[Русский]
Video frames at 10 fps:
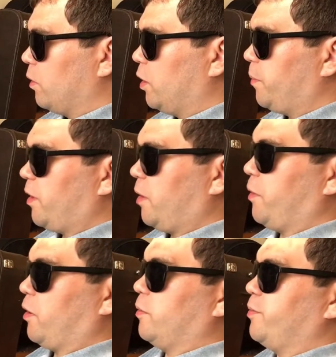
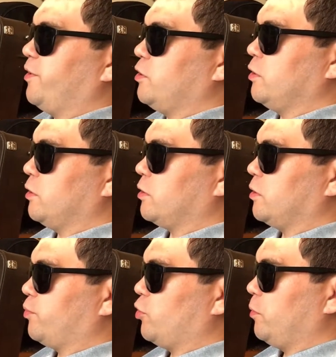Гиперопека. Причины,
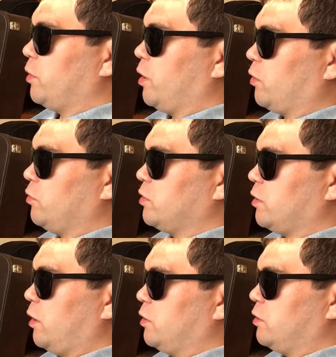симптомы,
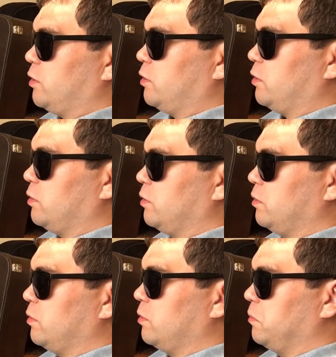диагностика, лечение.
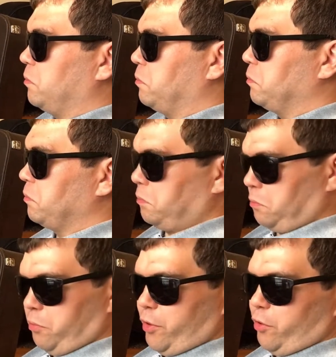
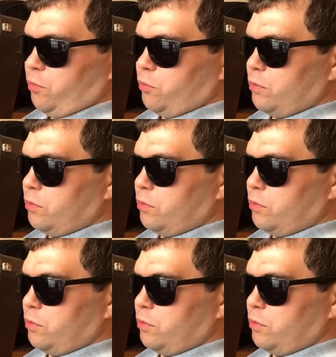Берем.